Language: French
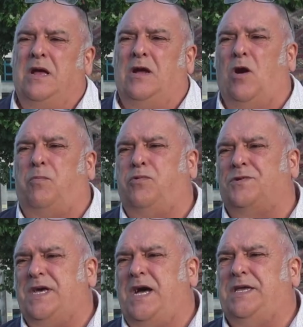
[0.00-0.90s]
Alors
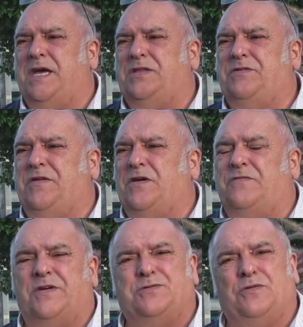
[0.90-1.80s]
pour ça, il y a
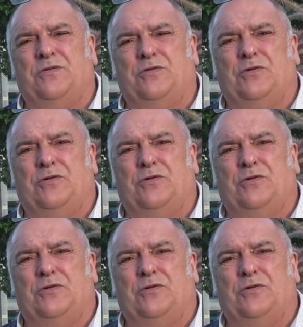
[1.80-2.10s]
différentes façons